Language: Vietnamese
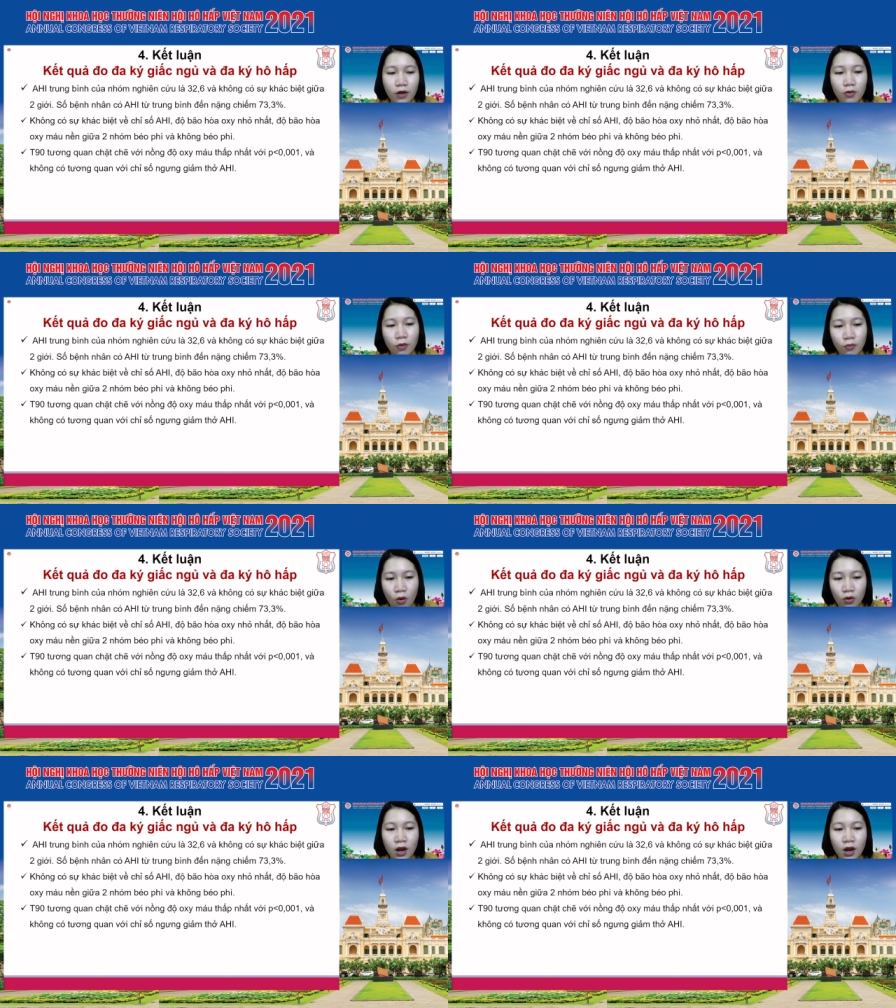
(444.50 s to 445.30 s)

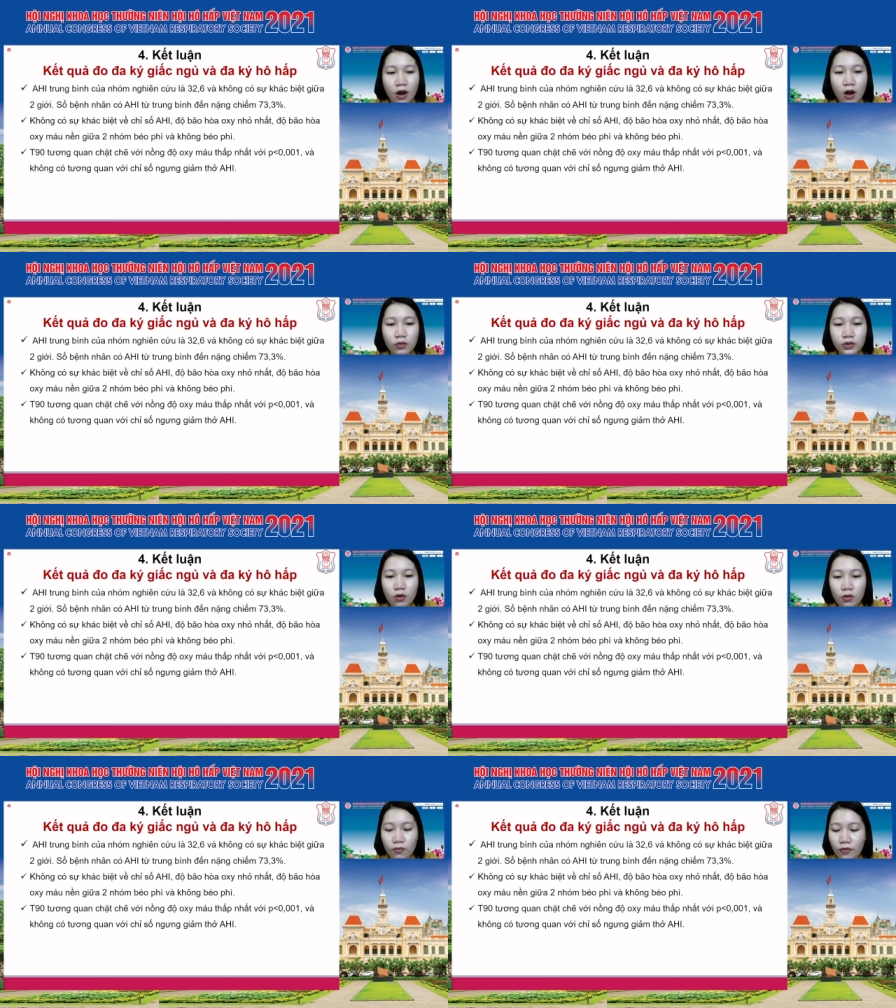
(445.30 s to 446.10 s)
0,001 không có
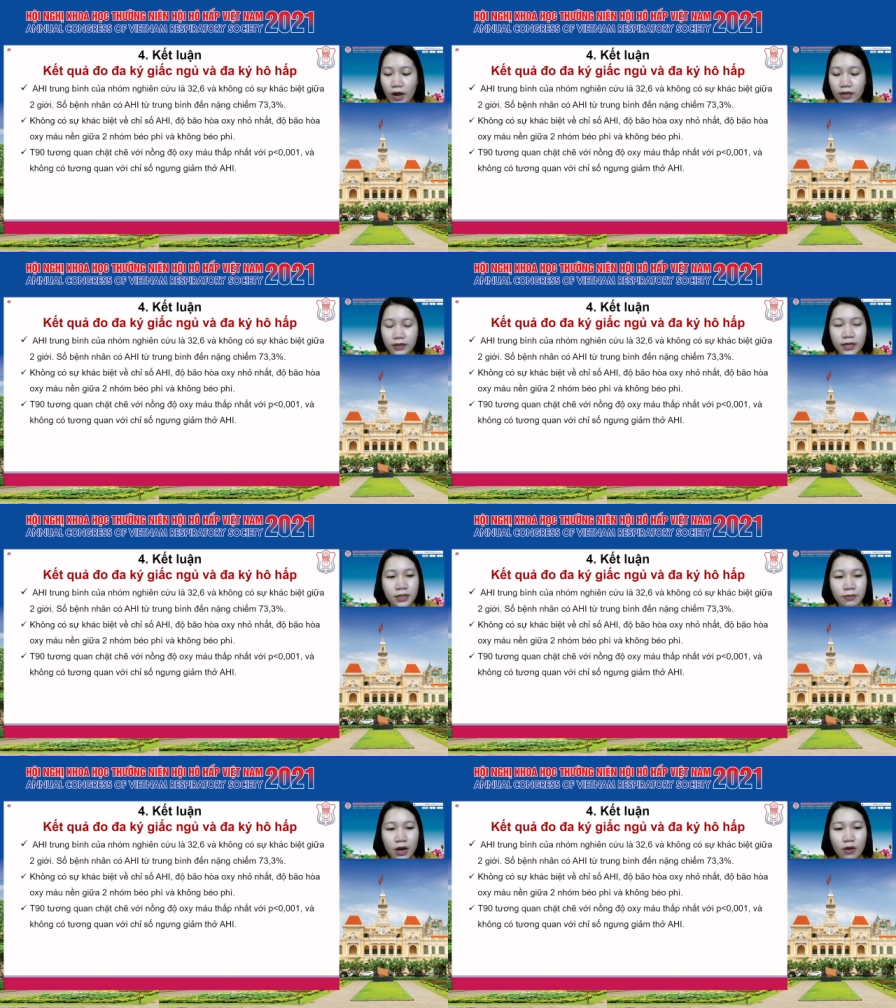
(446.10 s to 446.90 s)
tương và
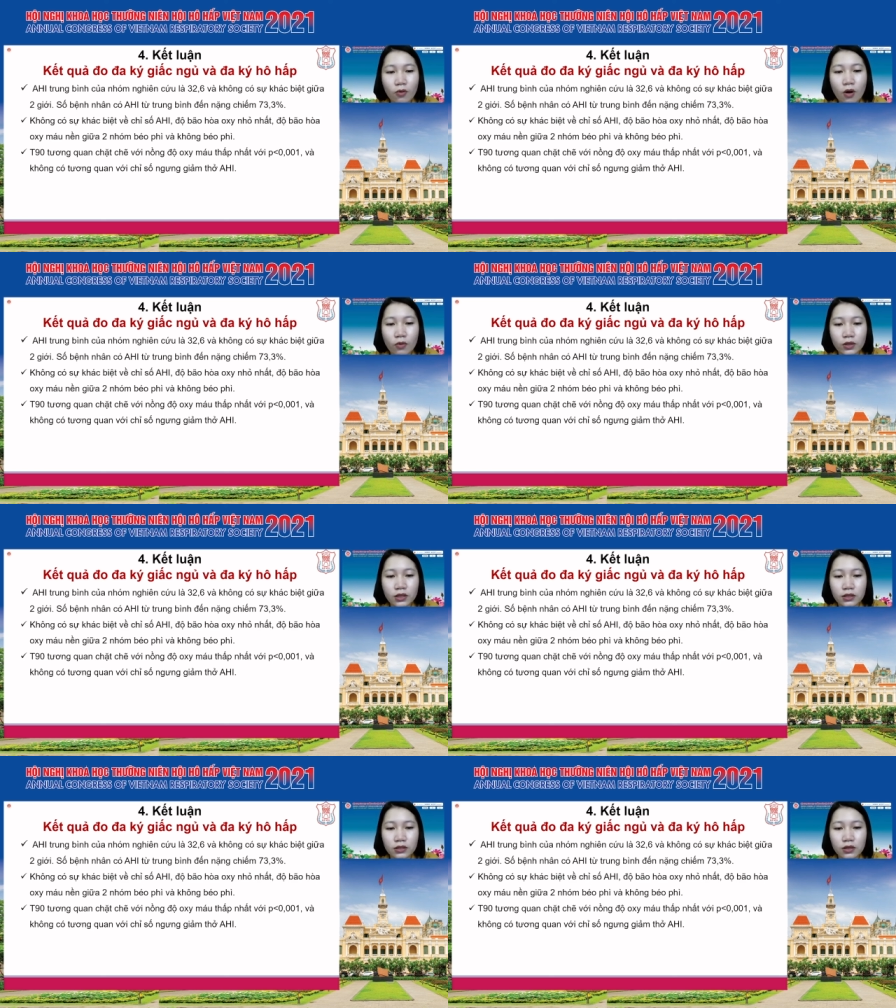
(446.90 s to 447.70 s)
T90 cũng không có
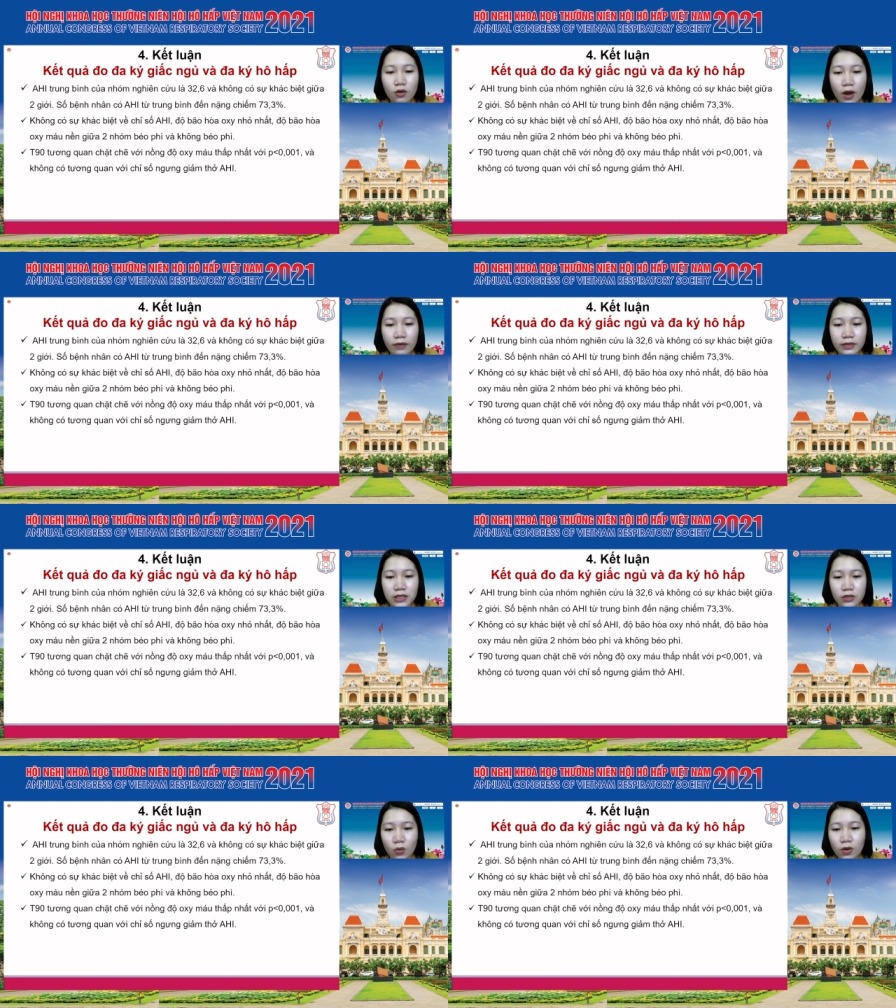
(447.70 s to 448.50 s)
tương quan với chỉ
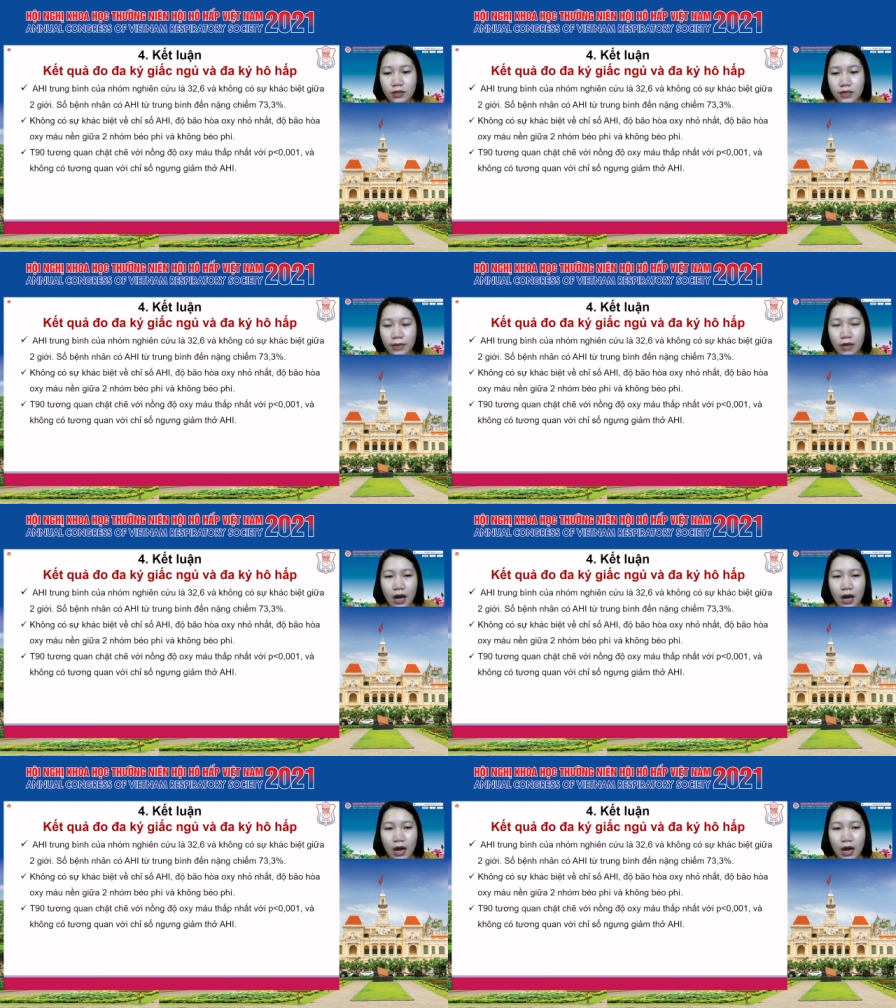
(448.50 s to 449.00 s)
số ngưng giảm thở